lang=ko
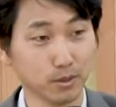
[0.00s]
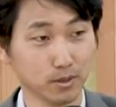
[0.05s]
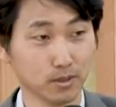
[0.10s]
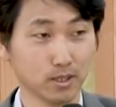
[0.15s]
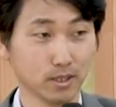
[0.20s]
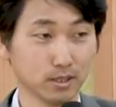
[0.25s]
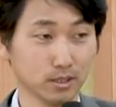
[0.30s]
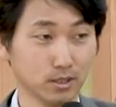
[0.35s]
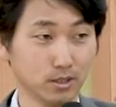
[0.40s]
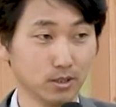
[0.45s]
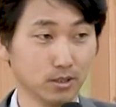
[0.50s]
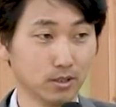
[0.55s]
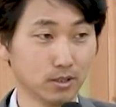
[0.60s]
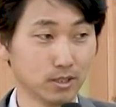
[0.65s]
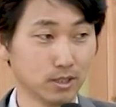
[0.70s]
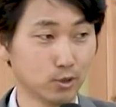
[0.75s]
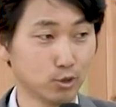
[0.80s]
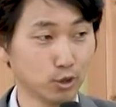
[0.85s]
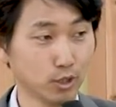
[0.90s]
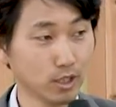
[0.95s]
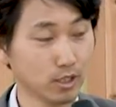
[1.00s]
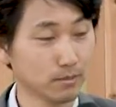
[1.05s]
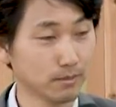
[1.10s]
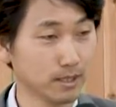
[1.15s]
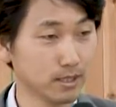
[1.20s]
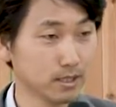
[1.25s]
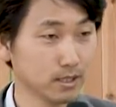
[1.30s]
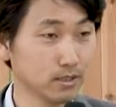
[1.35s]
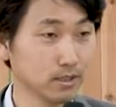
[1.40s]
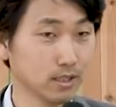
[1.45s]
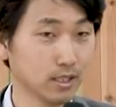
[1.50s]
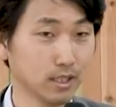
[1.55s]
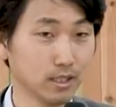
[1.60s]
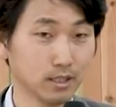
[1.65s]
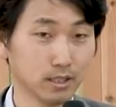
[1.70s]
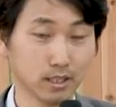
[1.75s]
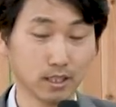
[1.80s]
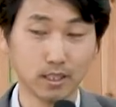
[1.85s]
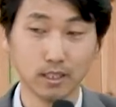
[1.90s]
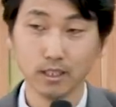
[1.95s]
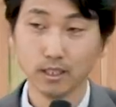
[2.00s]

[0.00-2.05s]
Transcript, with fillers: 사실요. 자, 주의하지 말자는 게 아니라